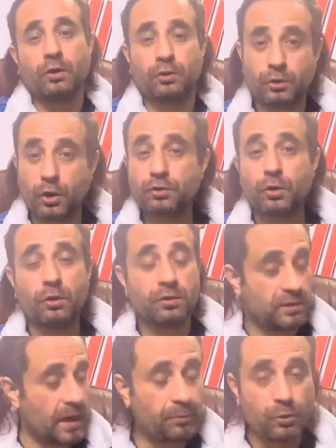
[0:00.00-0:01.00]
सो so, दोस्तों
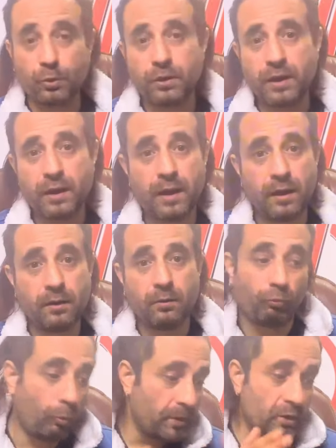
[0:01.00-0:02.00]
स्टेप टू ये है
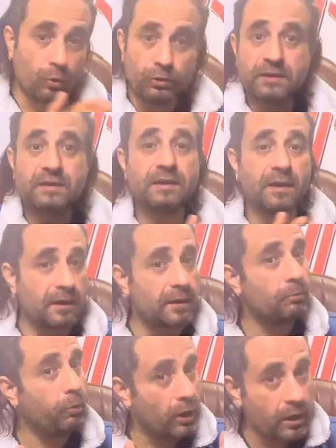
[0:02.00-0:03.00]
वो भी उसी से
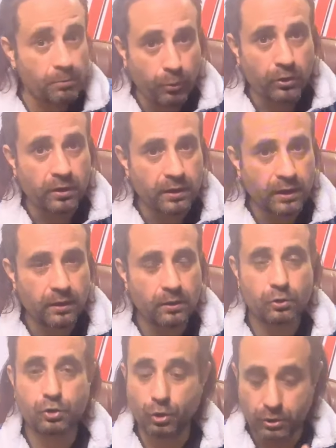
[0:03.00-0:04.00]
रिलेटेड बड़ा इंपॉर्टेंट है
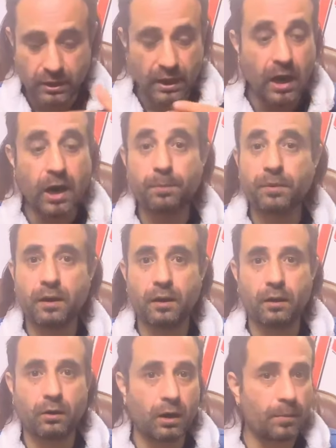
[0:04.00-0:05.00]
जो कि आपके
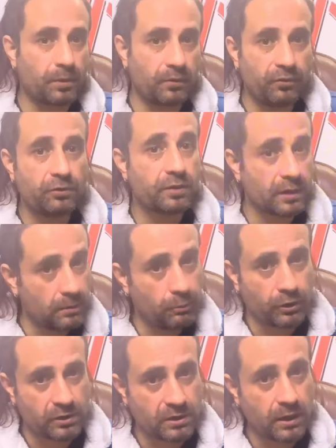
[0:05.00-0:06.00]
और आपके फ्यूचर के लिए
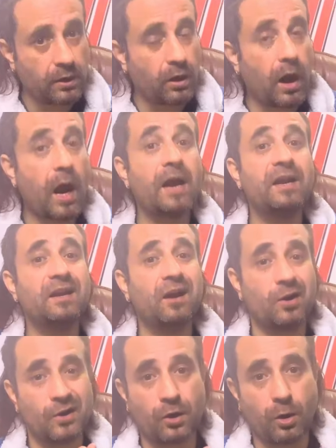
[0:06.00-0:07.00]
बहुत अच्छा है आईडी
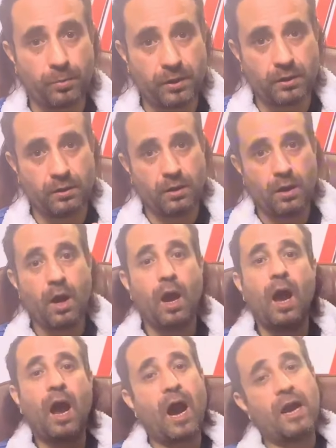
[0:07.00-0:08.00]
कार्ड की कॉपी
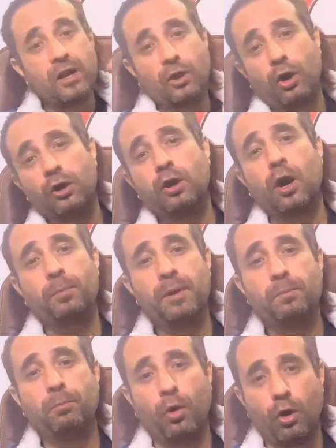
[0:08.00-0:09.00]
आईडी कार्ड की
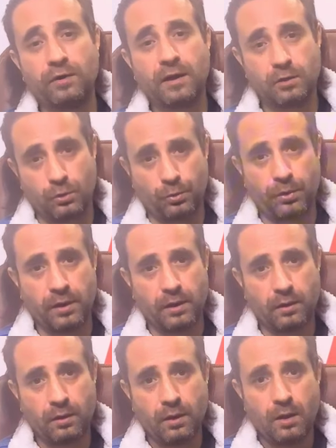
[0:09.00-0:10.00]
कॉपी बहुत ज़्यादा ज़रूरी है